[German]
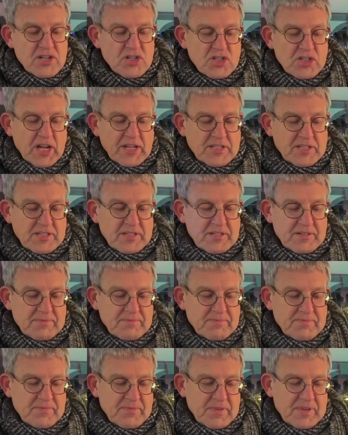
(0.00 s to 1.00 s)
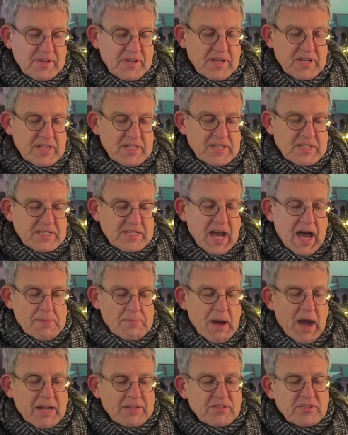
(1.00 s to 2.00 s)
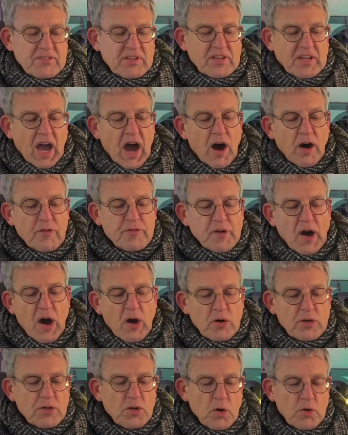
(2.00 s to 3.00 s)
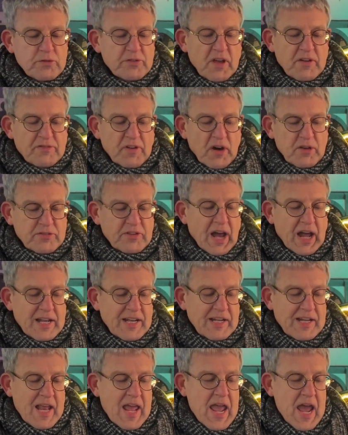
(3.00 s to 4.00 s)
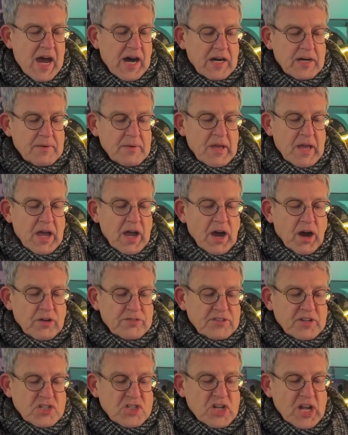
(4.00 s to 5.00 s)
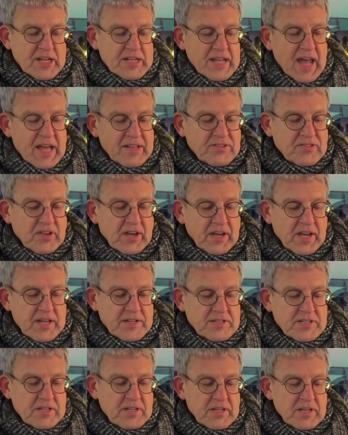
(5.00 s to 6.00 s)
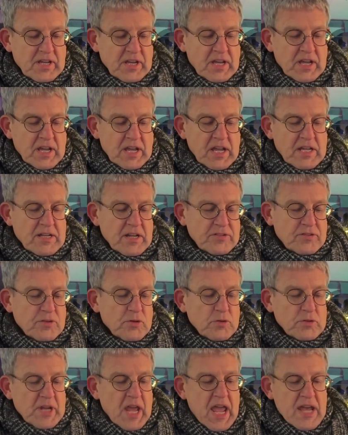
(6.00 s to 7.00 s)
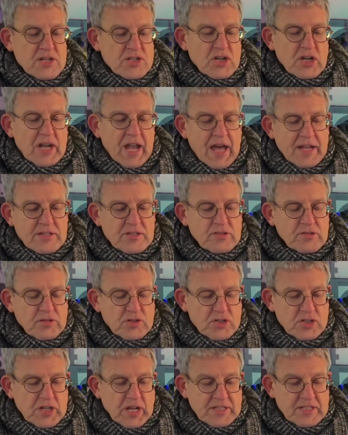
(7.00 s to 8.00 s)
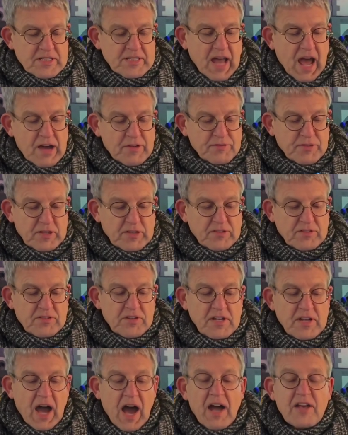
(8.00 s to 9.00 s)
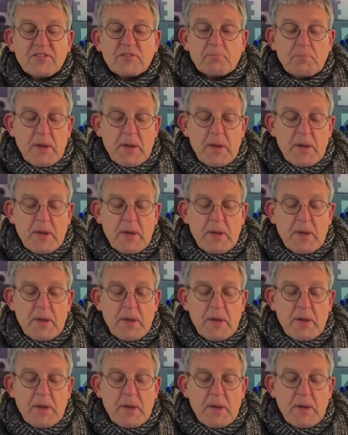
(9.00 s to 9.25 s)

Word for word: Stadt. Da machte sich auf auch Josef aus Galiläa, aus der Stadt Nazareth, in das judäische Land zur Stadt Davids, die da heißt